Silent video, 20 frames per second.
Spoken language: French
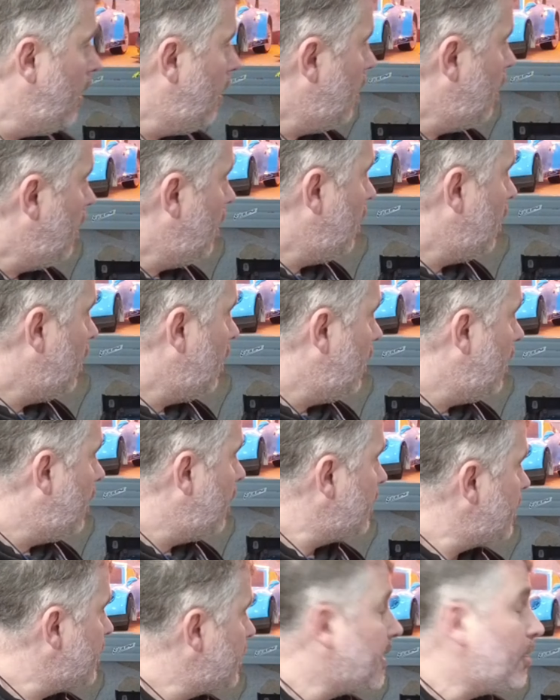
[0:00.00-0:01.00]

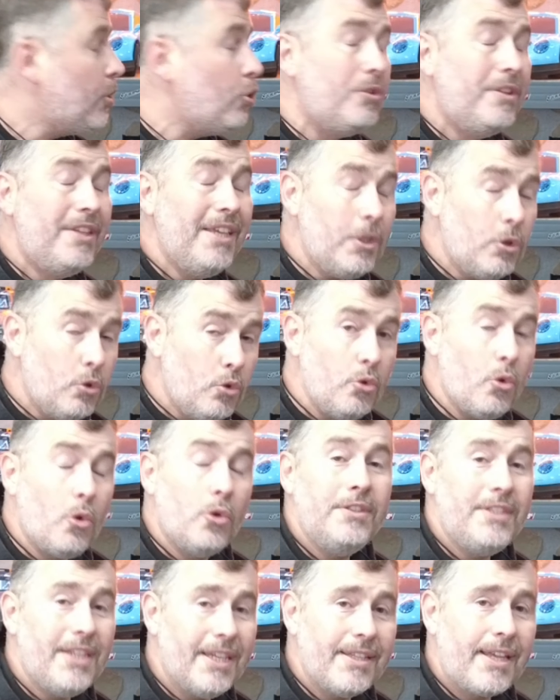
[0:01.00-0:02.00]
Euh, c'est que dès que tu
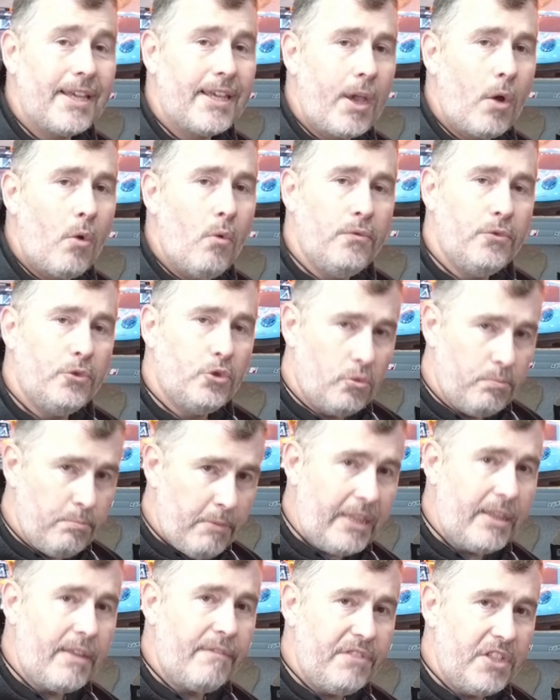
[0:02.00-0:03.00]
retires ta carreau, faut que tu
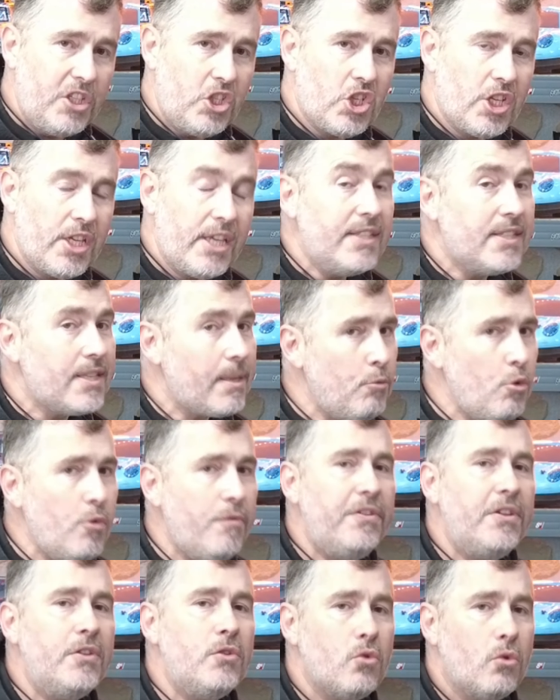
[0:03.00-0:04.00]
mettes ta fiche. Et ça me le
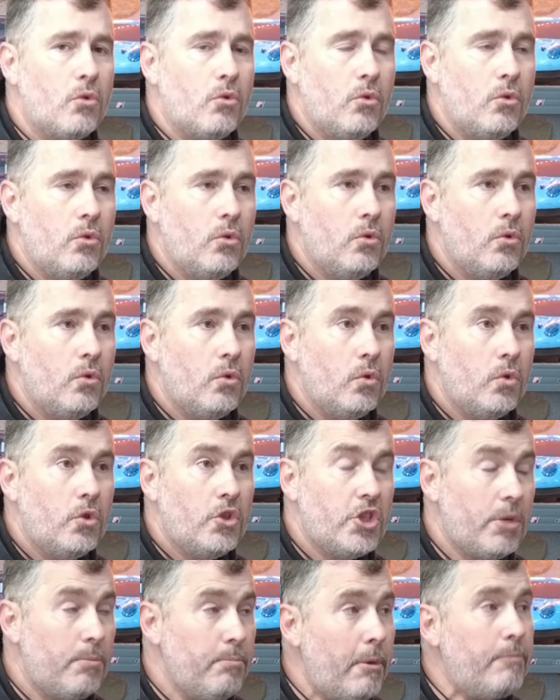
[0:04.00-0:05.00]
fait sur le.
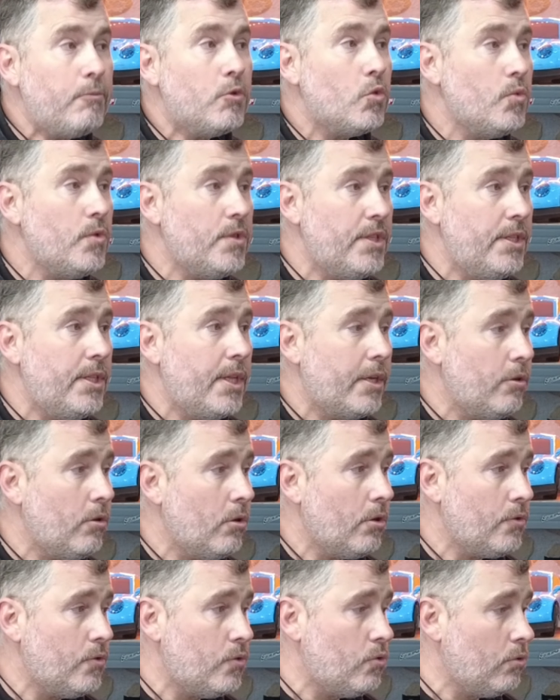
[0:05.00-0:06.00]
J'ai le même souci
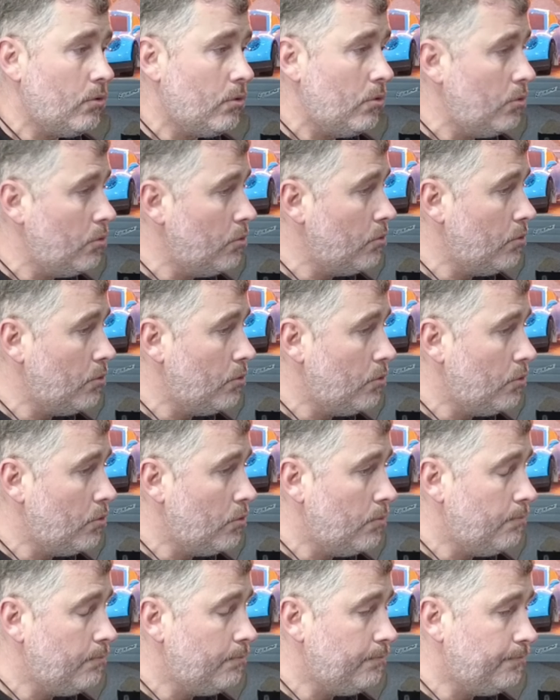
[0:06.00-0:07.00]
d'ailleurs sur
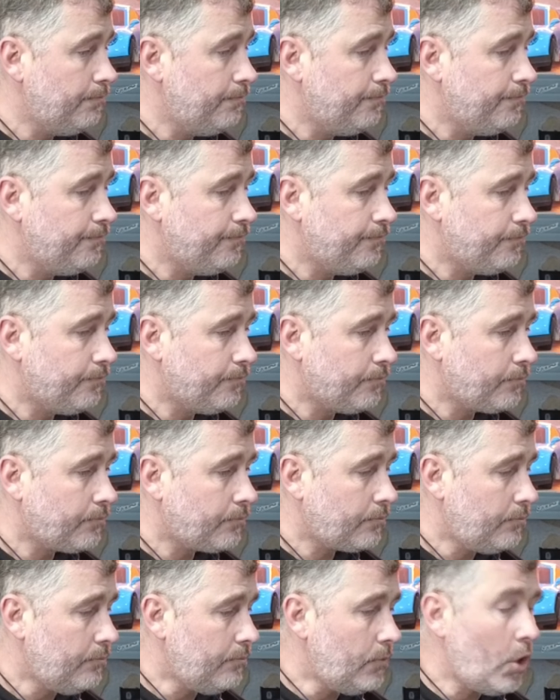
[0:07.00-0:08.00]
le.
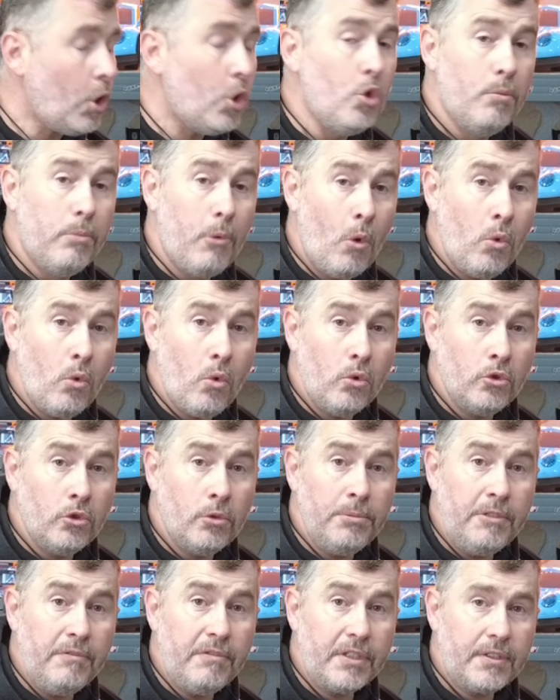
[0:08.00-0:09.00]
Le Bronco
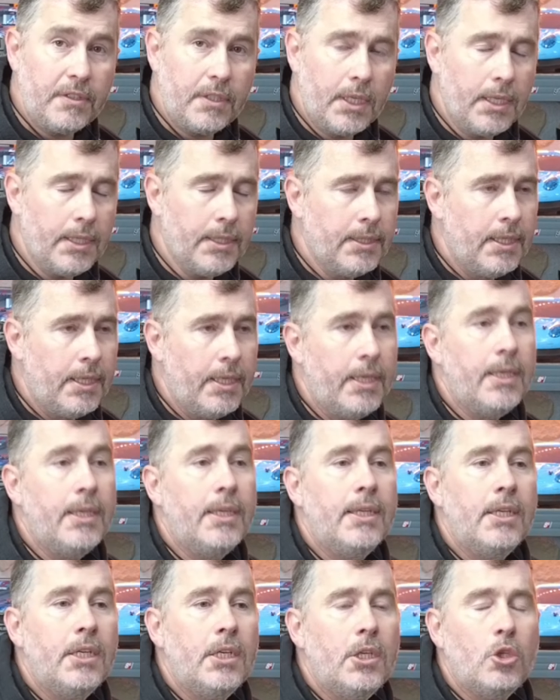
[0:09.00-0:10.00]
2021.
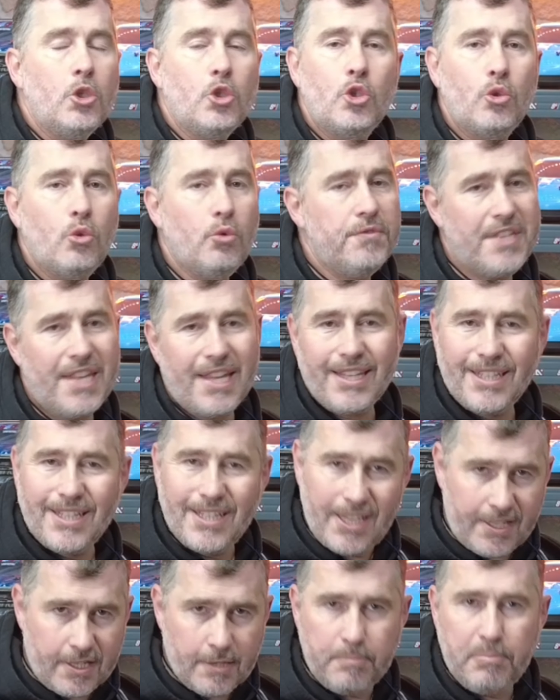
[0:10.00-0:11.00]
Je trouve ça
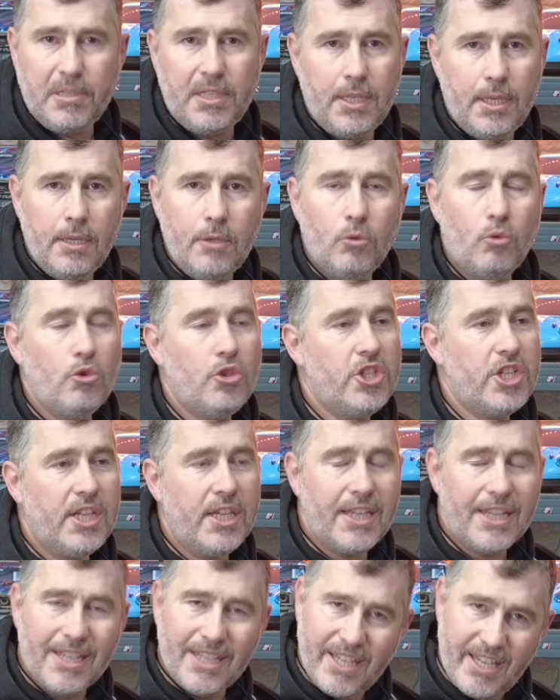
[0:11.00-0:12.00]
casse-pied de
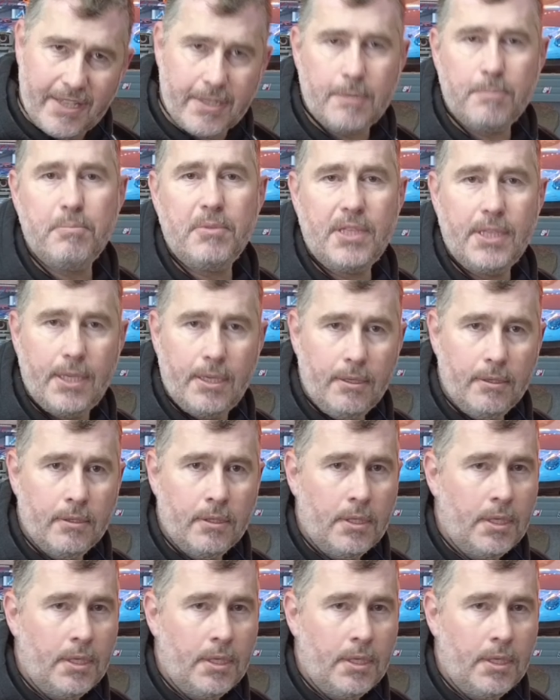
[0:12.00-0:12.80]
chez casse-pied.